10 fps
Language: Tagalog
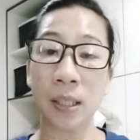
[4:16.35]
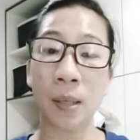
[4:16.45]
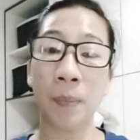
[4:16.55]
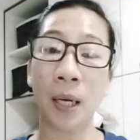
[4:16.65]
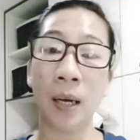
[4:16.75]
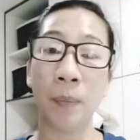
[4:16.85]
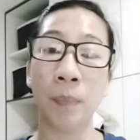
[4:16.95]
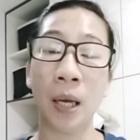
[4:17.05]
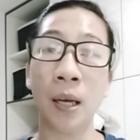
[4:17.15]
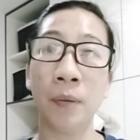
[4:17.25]
sa
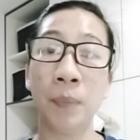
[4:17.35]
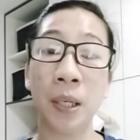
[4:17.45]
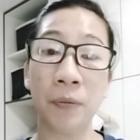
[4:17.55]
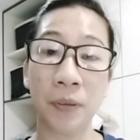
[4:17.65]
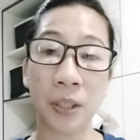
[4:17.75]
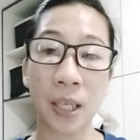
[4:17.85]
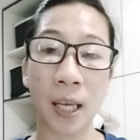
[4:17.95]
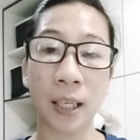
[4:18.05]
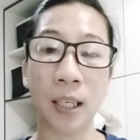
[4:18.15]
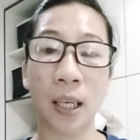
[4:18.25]
mga uh,
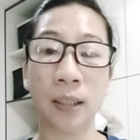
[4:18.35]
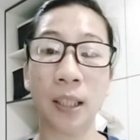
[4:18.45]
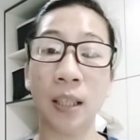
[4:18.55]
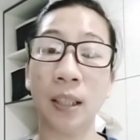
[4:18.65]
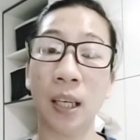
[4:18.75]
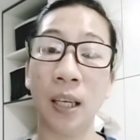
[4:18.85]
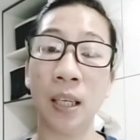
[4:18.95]
beneficiary ng 10K